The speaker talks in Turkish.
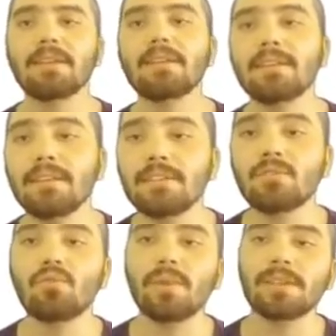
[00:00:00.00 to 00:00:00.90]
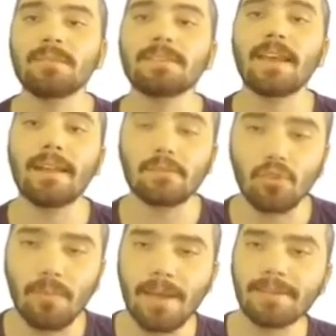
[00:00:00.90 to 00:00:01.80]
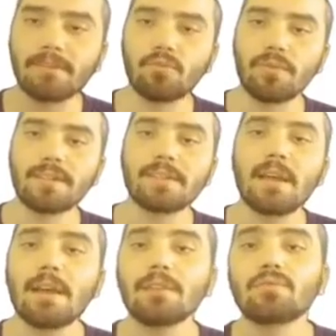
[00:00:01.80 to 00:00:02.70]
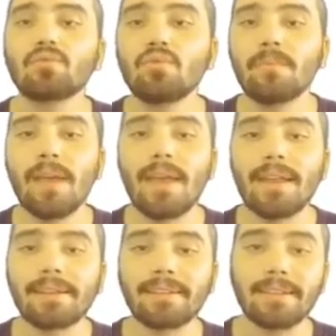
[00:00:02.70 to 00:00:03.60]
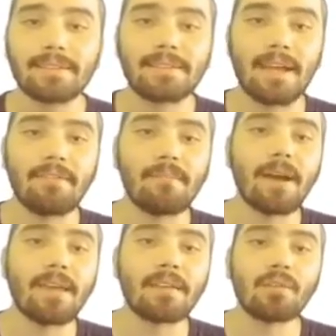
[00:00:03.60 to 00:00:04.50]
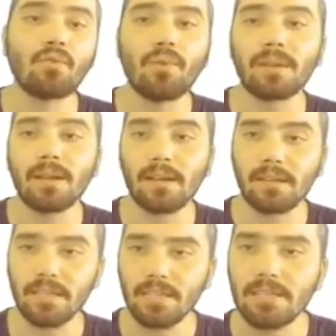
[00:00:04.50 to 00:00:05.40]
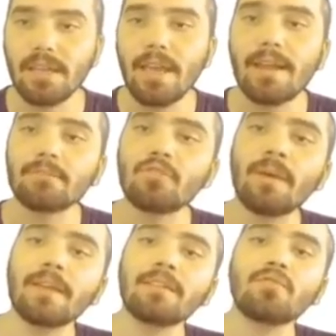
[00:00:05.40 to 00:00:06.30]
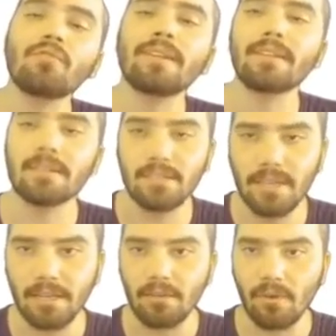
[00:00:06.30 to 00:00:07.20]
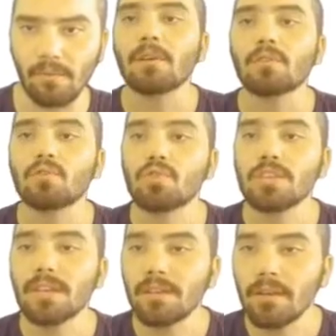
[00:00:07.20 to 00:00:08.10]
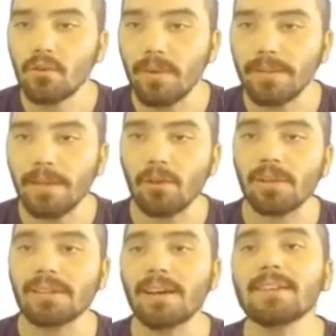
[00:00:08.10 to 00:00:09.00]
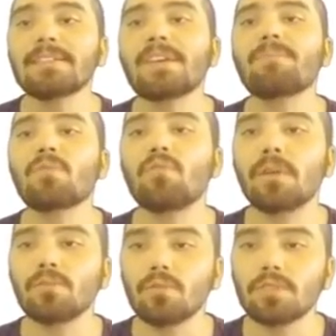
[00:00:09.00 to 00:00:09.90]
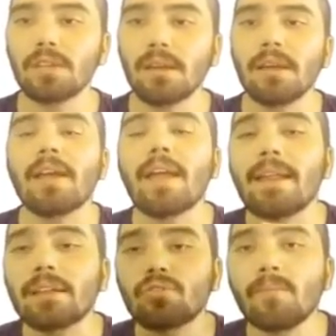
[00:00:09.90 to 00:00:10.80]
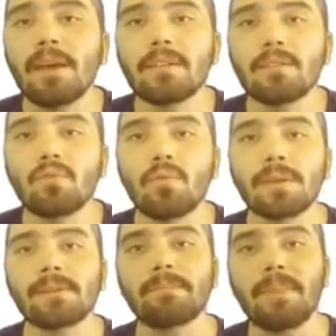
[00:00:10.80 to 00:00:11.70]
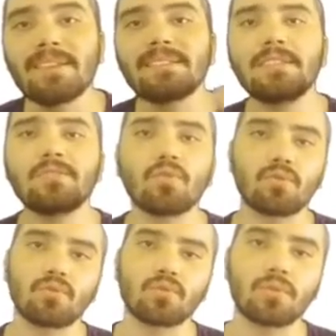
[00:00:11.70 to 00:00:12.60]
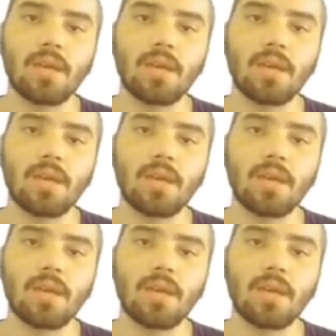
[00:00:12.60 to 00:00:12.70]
ikinci kuvvetimiz elektromanyetik kuvvet tüm elektriksel ve manyetik kuvvetler arkadaşlar elektromanyetik kuvvetlerin içine giriyor. Güçlü çekirdek kuvvetine göre daha zayıf bir kuvvet olsa da elektromanyetik kuvvetin menzili sonsuz.